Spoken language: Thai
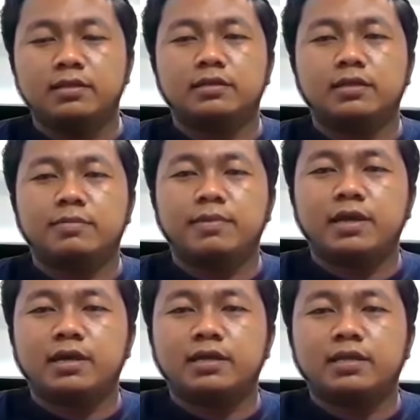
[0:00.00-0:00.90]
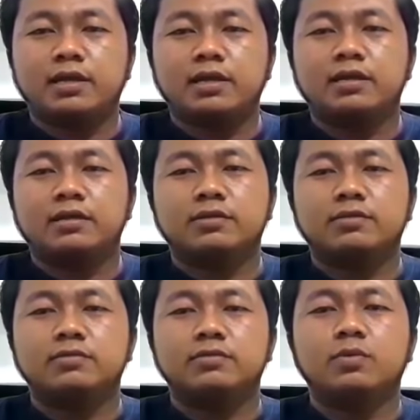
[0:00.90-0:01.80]
ตั้งแต่แพงจ
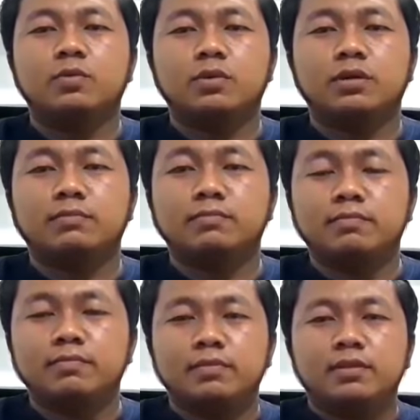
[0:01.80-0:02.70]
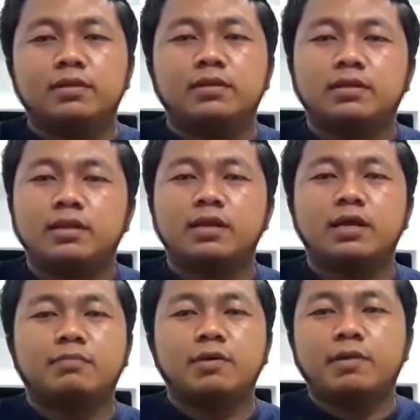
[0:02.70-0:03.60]
นถูกนะครับแร
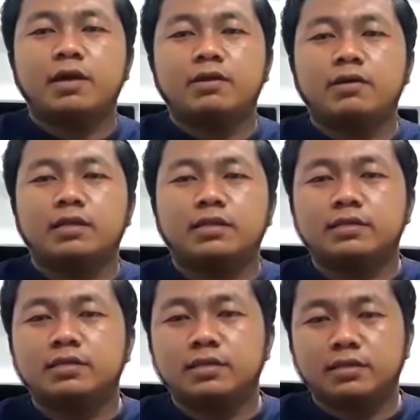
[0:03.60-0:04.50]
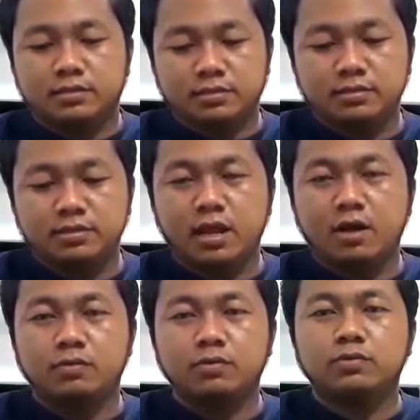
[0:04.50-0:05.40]
กๆใหม่ๆเราอาจจะ
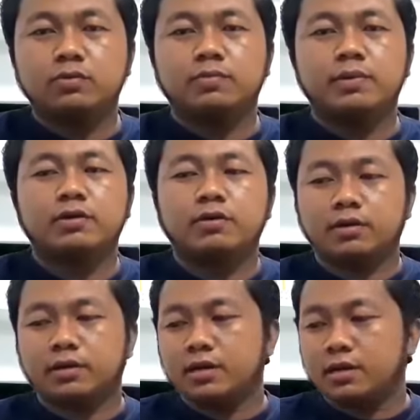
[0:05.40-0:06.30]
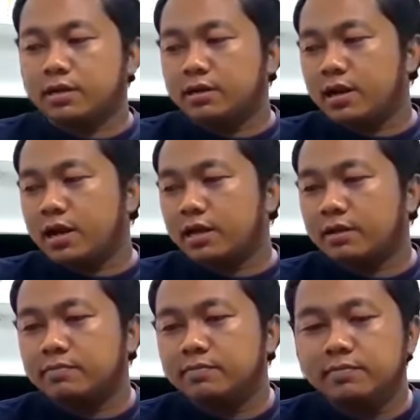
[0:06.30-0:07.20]
เอาถูกๆไปก่อนก็ได้ก็ได้ค
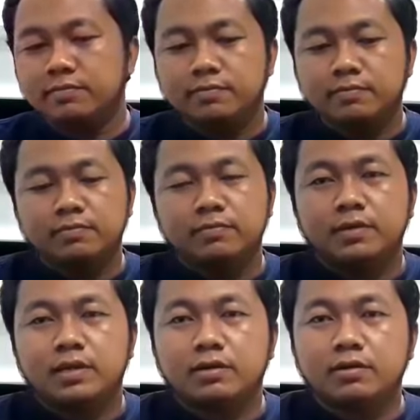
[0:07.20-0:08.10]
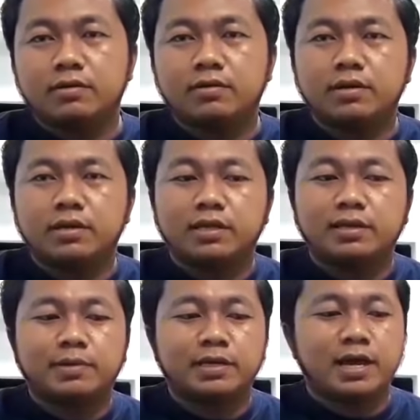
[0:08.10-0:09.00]
รับแล้วเราค่อยข
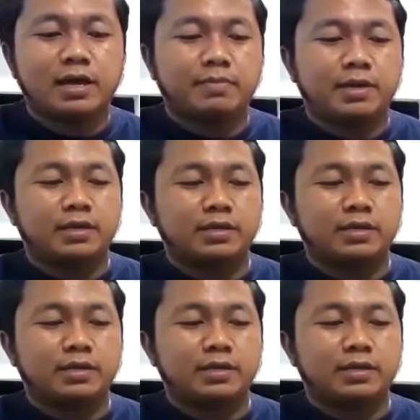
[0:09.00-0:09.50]
ยับขยายไป